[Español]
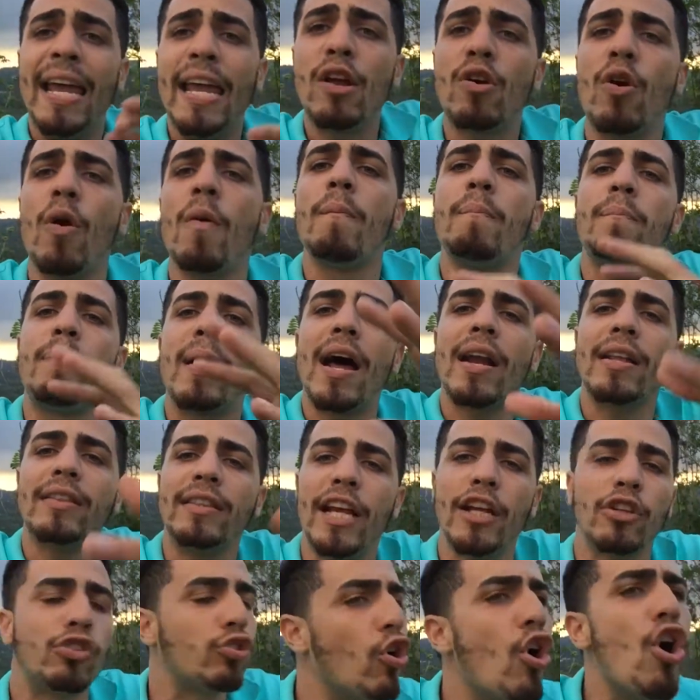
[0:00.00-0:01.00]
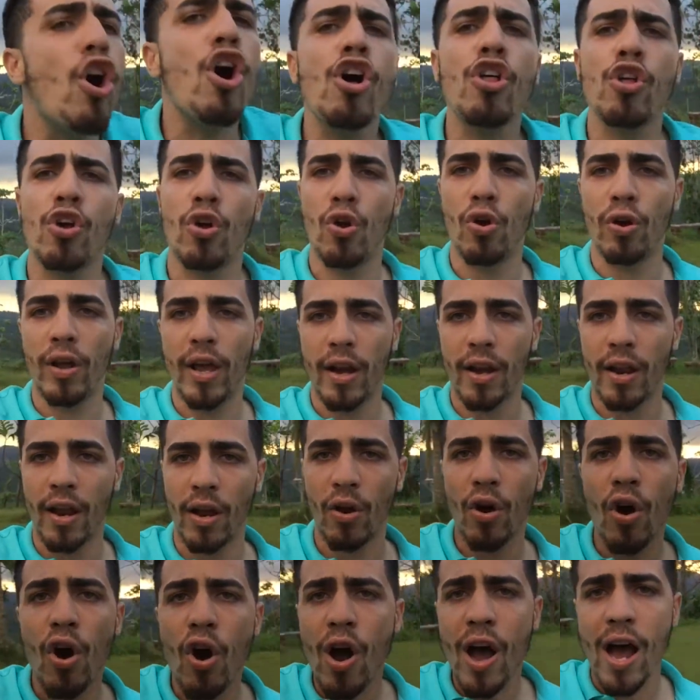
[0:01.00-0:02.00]
y comparte todo lo que
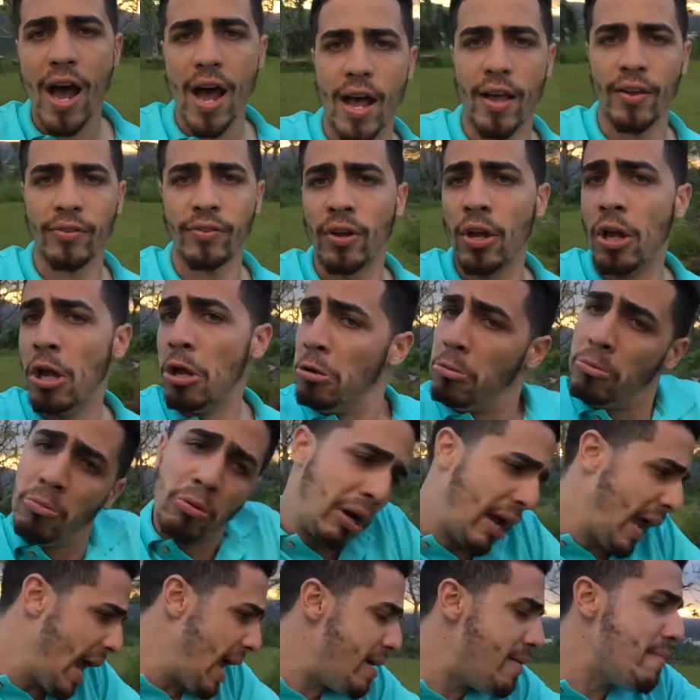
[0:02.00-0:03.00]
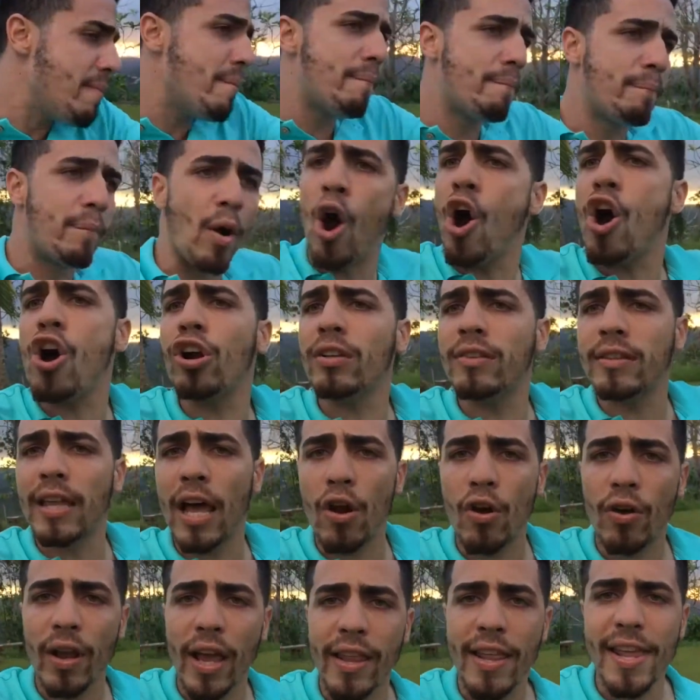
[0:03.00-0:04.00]
recojas. ¿Qué importa
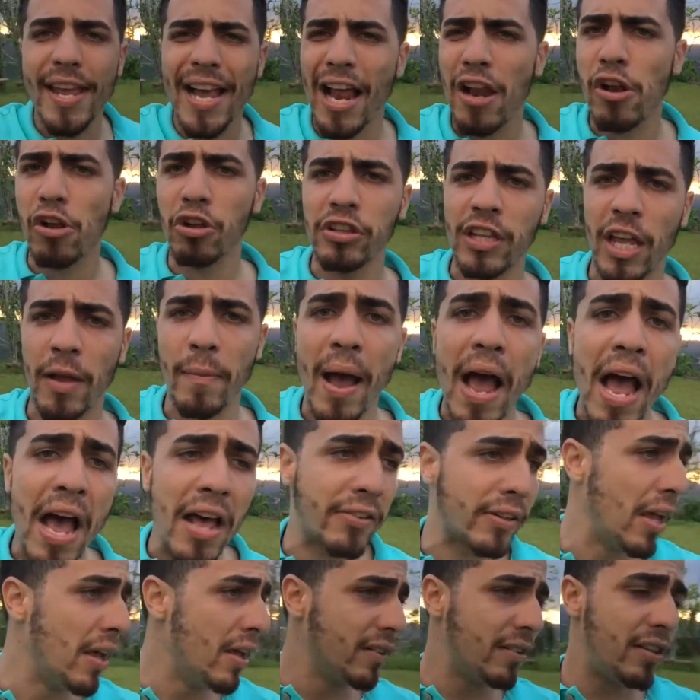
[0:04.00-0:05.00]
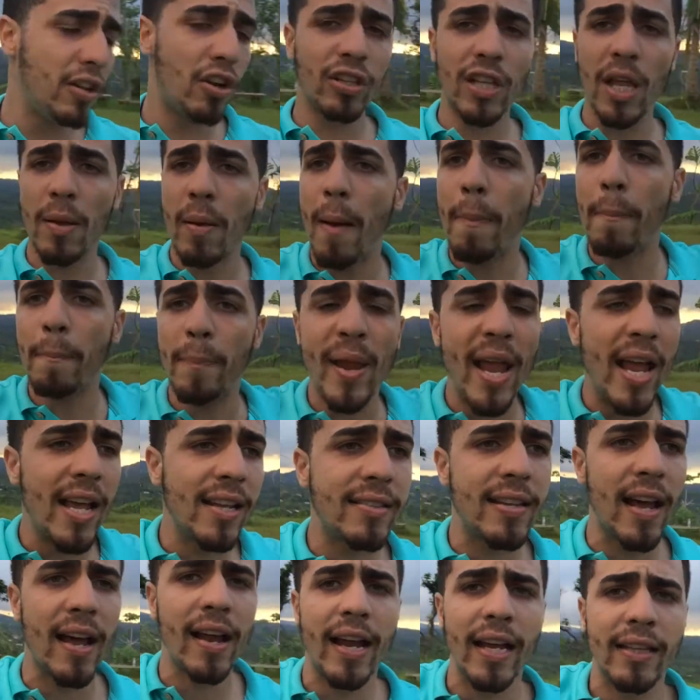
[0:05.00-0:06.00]
lo que digan los demás? Si los demás
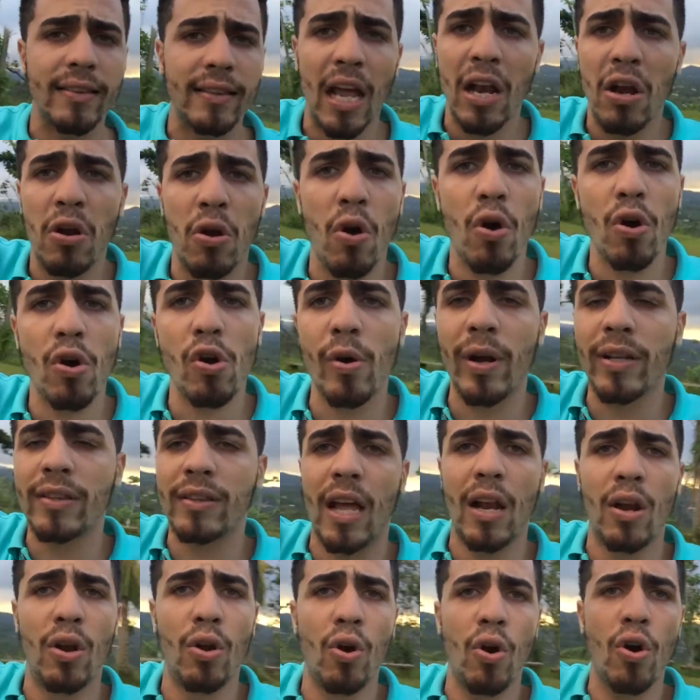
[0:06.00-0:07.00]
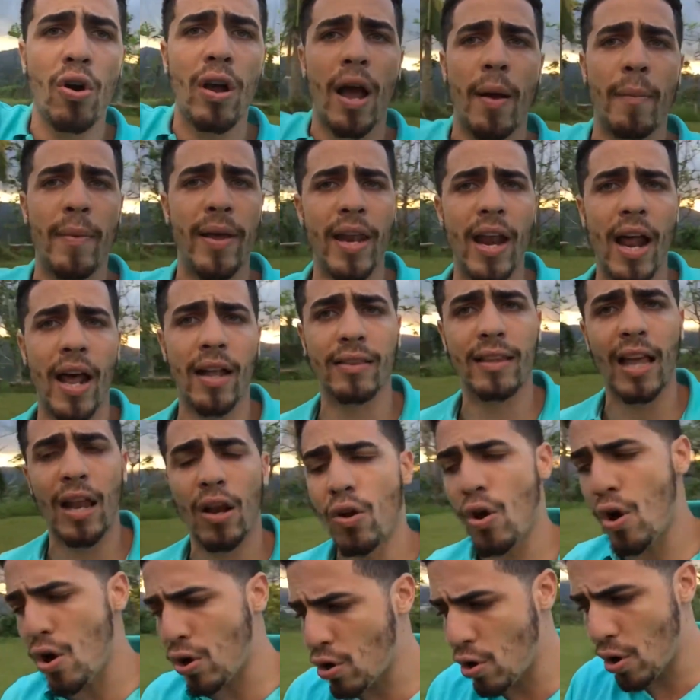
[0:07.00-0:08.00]
piensan que están locos o están locas, mira,
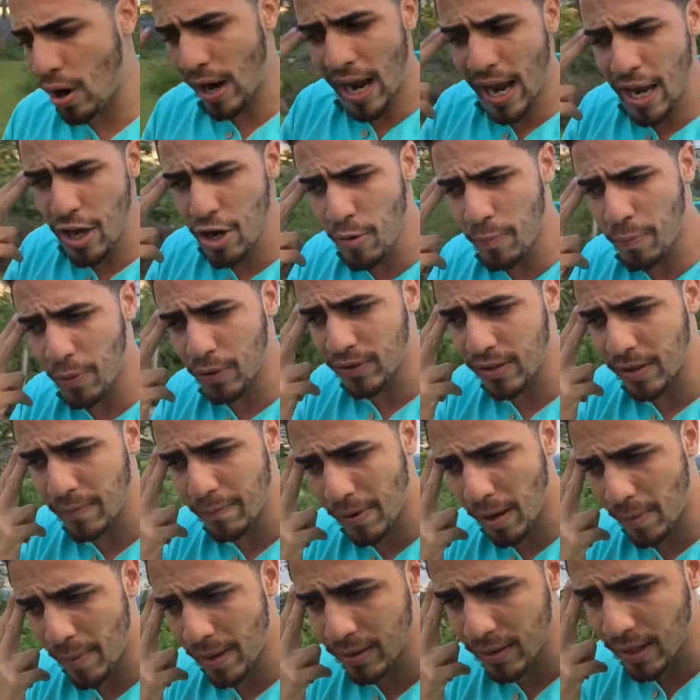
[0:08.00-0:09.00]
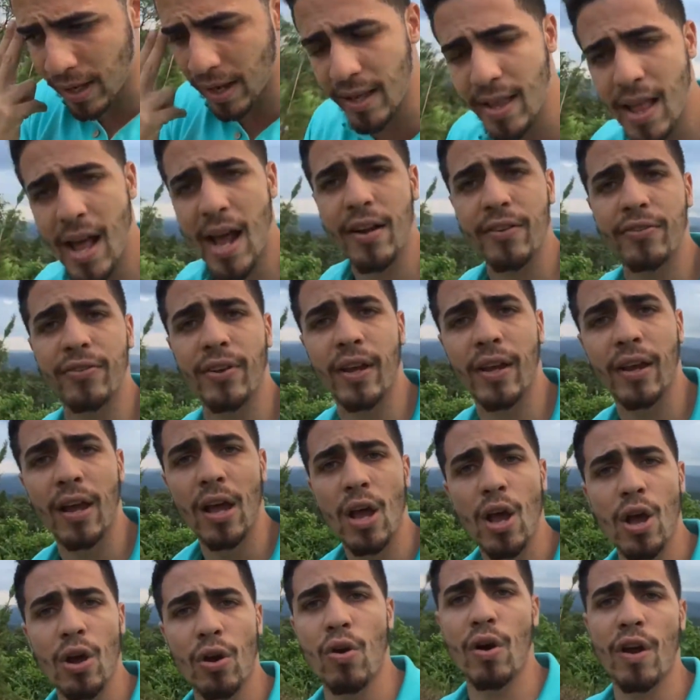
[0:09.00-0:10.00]
están locos ellos por simplemente quedarse
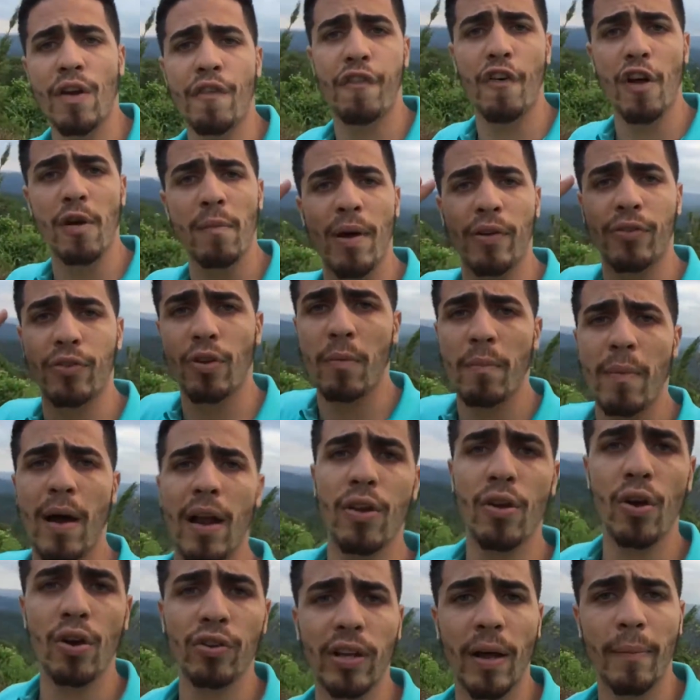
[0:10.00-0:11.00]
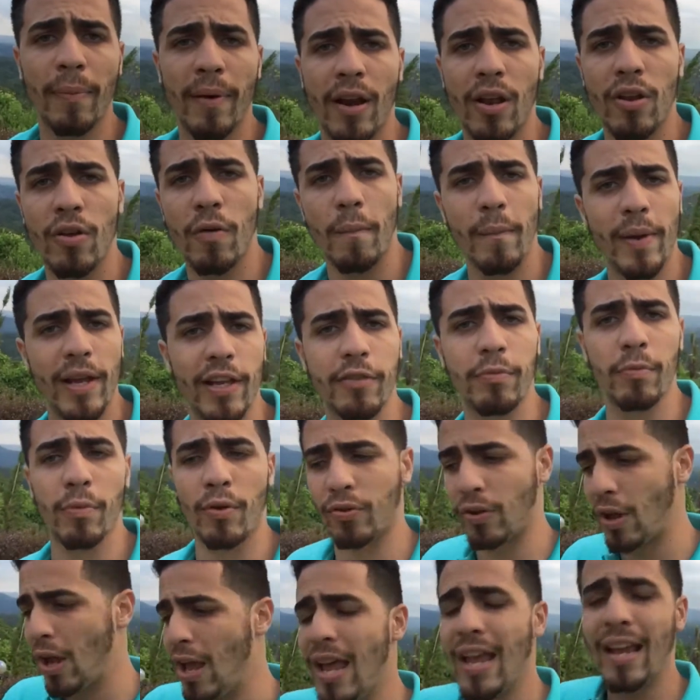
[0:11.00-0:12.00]
con información valiosa para ellos
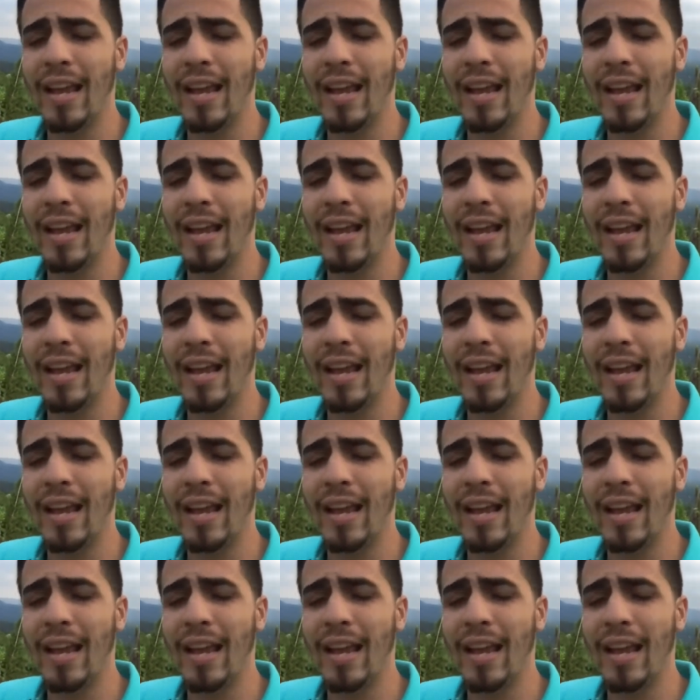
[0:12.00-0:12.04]
mismos